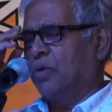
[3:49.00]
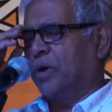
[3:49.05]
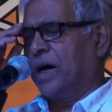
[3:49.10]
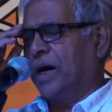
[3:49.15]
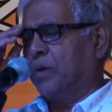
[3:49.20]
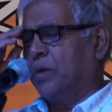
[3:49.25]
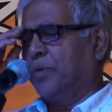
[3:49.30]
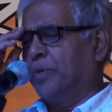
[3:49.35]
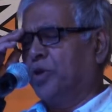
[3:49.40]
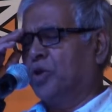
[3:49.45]
এবং
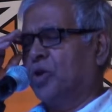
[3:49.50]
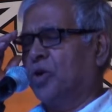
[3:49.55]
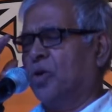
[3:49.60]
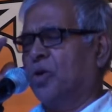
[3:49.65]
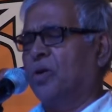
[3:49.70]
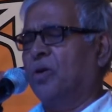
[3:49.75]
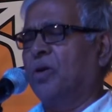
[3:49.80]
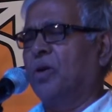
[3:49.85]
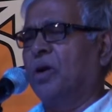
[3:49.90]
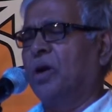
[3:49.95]
এর ভিতর
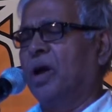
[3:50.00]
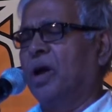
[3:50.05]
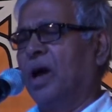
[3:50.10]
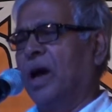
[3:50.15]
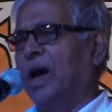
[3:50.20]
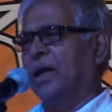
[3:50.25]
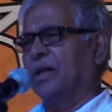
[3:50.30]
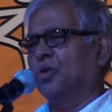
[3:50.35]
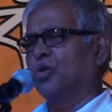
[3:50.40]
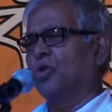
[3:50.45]

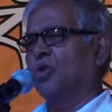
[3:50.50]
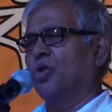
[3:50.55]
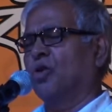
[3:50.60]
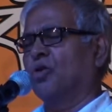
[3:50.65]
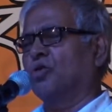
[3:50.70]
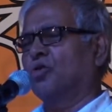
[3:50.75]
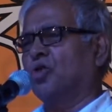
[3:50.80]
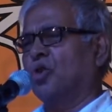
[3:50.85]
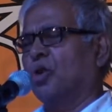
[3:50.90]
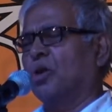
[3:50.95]

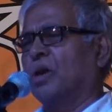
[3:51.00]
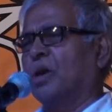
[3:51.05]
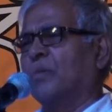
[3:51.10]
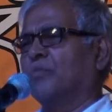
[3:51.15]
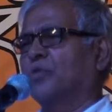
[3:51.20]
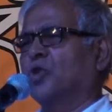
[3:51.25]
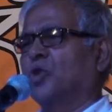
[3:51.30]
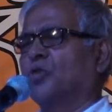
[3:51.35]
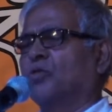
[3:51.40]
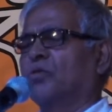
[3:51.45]
আন্দোলন
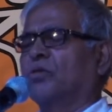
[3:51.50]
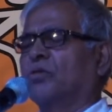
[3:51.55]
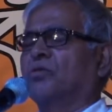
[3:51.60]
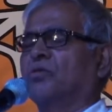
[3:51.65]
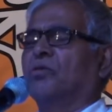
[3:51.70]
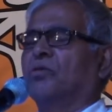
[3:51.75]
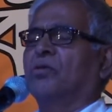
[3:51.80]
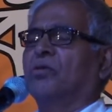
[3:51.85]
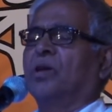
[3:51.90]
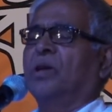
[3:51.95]
সংগ্রাম
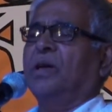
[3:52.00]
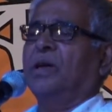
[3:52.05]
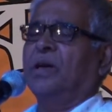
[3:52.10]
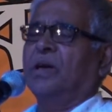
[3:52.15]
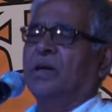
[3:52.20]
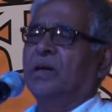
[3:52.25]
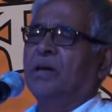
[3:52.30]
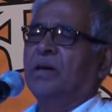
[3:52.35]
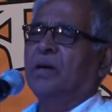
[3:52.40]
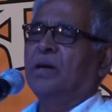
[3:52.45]
চতুর্থে
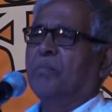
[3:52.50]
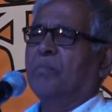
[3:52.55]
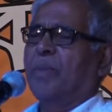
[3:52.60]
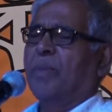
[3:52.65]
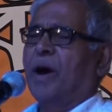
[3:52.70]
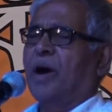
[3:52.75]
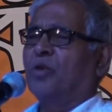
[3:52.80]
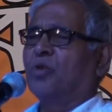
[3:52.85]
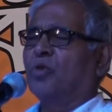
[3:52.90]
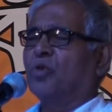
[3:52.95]

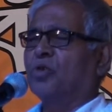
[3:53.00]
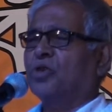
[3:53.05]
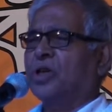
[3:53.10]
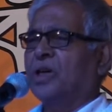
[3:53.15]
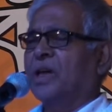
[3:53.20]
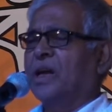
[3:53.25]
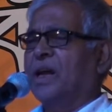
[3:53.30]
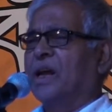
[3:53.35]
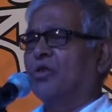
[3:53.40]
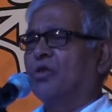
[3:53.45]
বাউন্ন
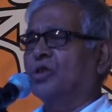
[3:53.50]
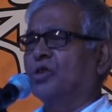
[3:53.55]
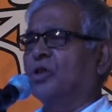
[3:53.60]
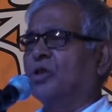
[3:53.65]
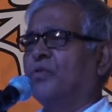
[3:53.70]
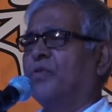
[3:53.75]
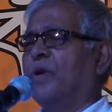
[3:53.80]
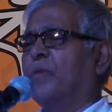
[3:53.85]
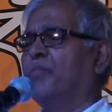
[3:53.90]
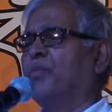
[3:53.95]
সালের
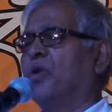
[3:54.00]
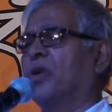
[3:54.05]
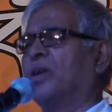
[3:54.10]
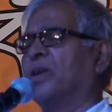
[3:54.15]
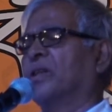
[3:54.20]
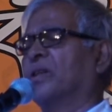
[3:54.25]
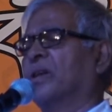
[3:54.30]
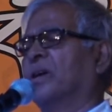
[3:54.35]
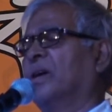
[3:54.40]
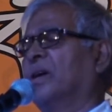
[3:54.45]
একুশে
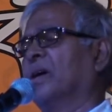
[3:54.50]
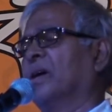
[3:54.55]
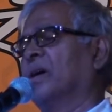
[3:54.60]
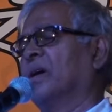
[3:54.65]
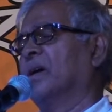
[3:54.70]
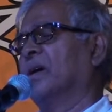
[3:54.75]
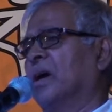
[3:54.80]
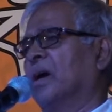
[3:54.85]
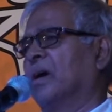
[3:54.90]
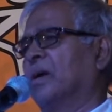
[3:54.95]
ফেব্রুয়ারিতে
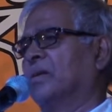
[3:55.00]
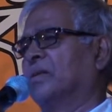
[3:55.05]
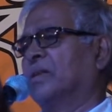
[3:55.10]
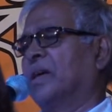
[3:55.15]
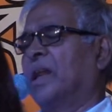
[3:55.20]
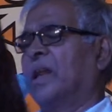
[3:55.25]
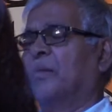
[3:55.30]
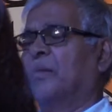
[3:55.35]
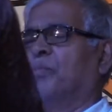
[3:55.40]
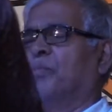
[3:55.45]

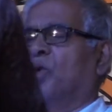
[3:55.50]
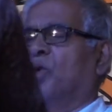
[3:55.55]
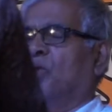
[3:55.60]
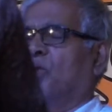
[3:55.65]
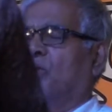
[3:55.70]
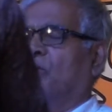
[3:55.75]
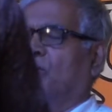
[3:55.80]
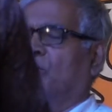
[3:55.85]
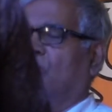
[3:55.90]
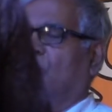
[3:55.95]
সালাম
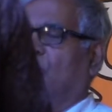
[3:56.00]
বরকত